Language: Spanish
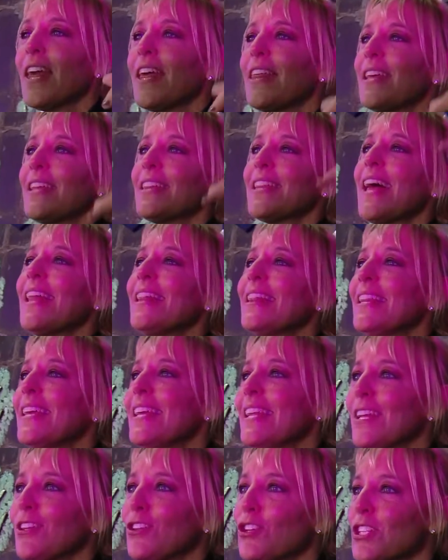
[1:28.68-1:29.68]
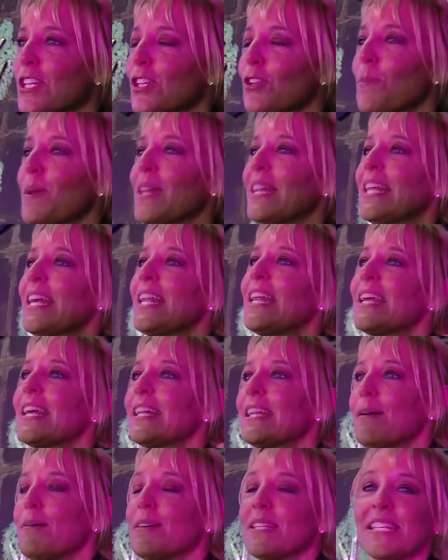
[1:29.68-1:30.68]
desde Tandil, estoy yendo, me enteré que
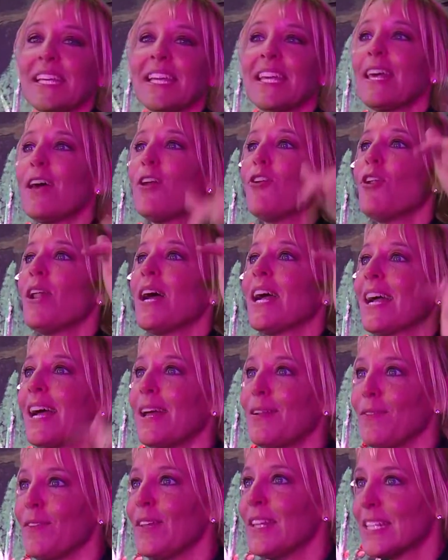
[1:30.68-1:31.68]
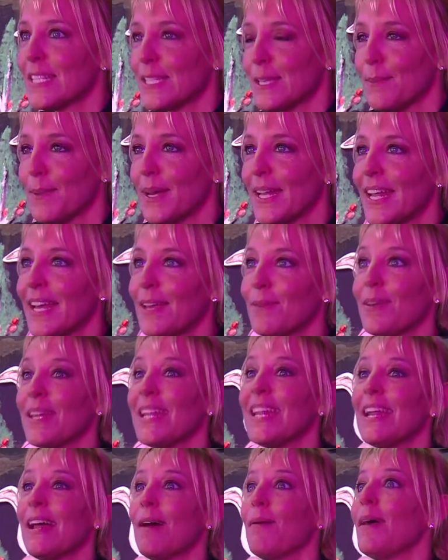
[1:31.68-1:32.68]
estaban, se quedaron acá el fin de semana y
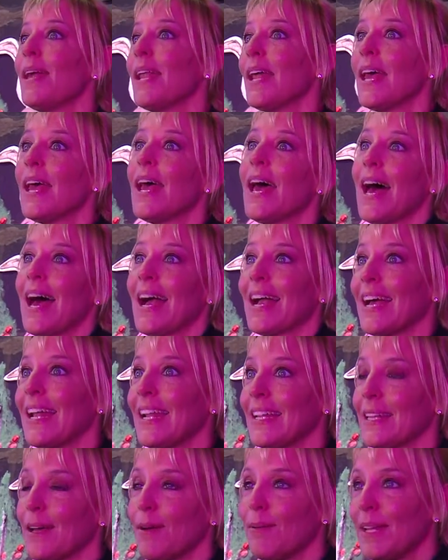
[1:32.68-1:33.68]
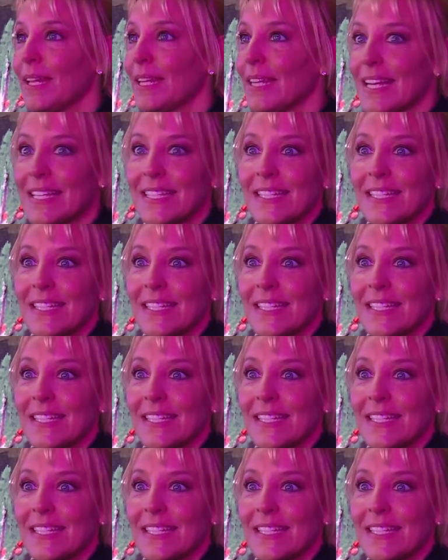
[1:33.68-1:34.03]
vienen a ver acá la tableta.